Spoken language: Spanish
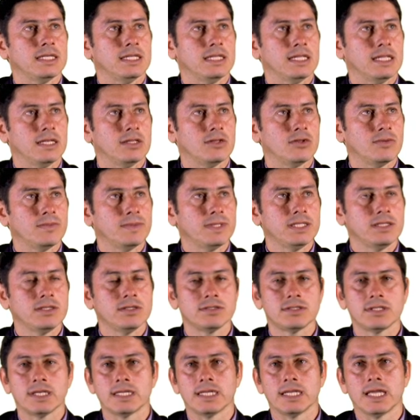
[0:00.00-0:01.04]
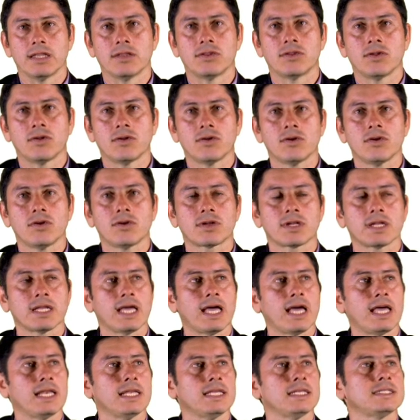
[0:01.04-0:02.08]
En el dominio serían todos los
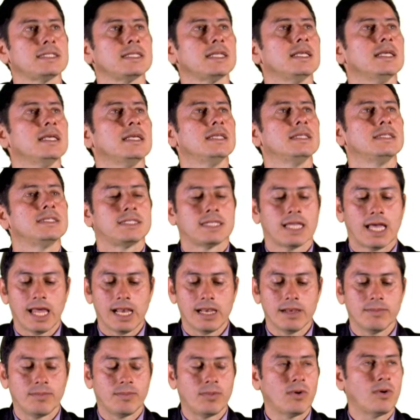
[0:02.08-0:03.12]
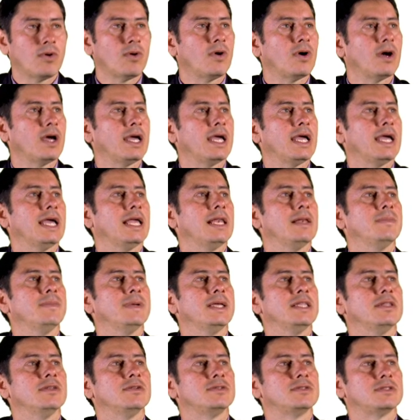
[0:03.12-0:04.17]
reales salvo el
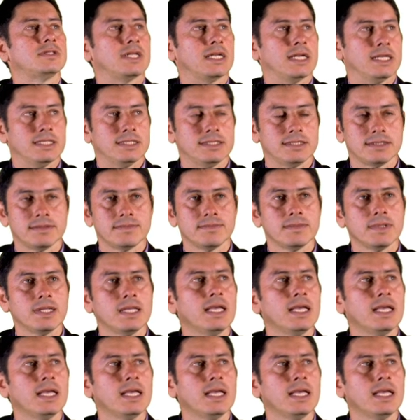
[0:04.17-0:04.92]
menos 3.